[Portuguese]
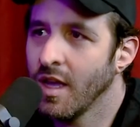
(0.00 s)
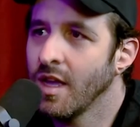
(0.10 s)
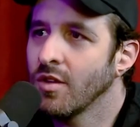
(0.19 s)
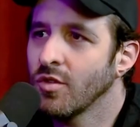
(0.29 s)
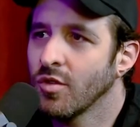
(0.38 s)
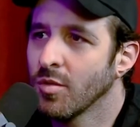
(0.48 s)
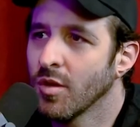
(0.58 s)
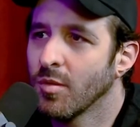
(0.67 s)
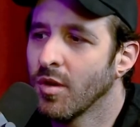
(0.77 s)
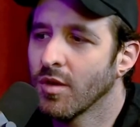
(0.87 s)
Que Perdão. isso, meu
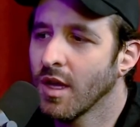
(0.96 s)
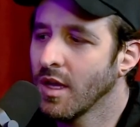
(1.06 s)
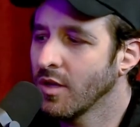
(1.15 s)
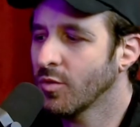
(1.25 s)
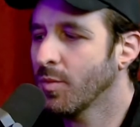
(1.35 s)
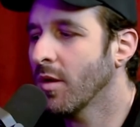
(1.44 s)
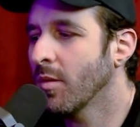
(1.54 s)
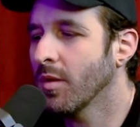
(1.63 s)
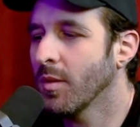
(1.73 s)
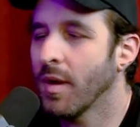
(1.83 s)
irmão? Que isso? Pega
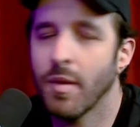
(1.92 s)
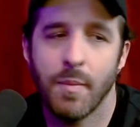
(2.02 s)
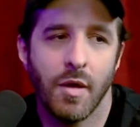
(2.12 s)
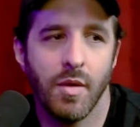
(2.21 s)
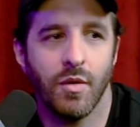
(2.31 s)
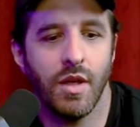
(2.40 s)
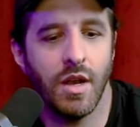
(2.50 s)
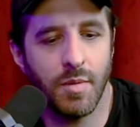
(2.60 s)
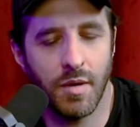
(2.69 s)
uma, uma, pega uma aguinha ali